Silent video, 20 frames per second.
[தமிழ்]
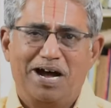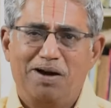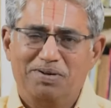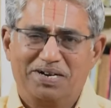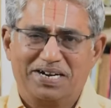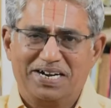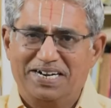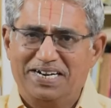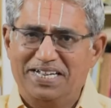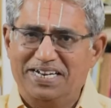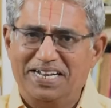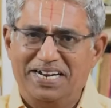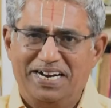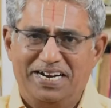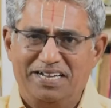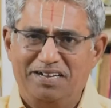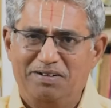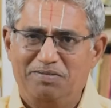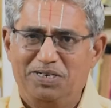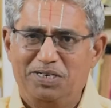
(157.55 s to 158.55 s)
அப்போ கண்ணனை
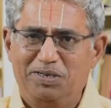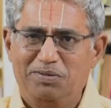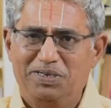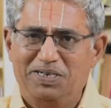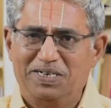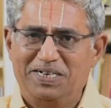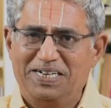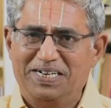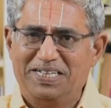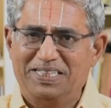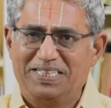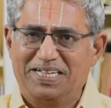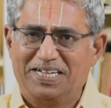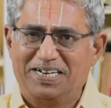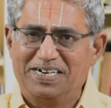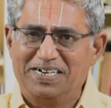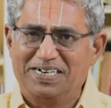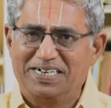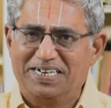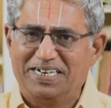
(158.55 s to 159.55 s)
அடைய வேண்டும் என்று
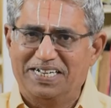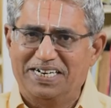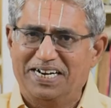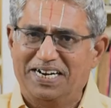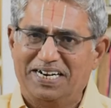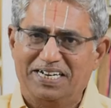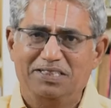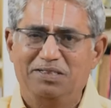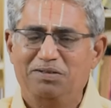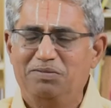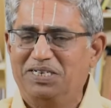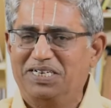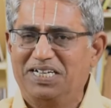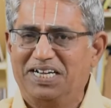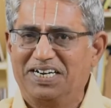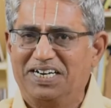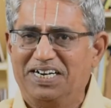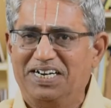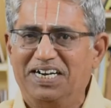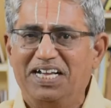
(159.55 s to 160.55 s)
நினைத்தார்கள் கண்ணனை அடைந்து
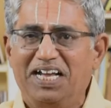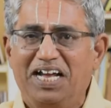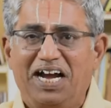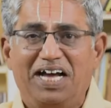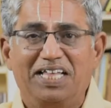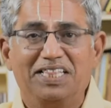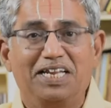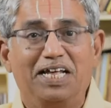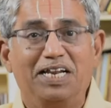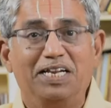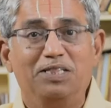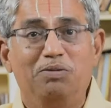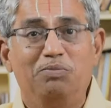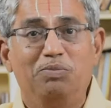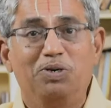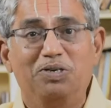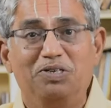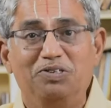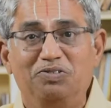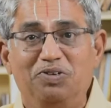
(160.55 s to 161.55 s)
விட்டார்கள் அதனால் இந்த
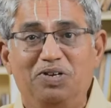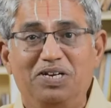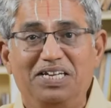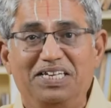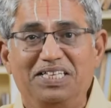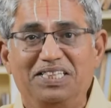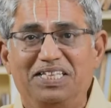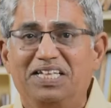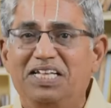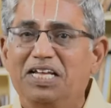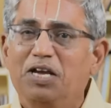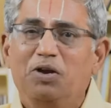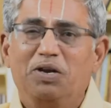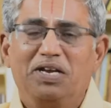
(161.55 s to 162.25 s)
முகம் ஜொலிக்குது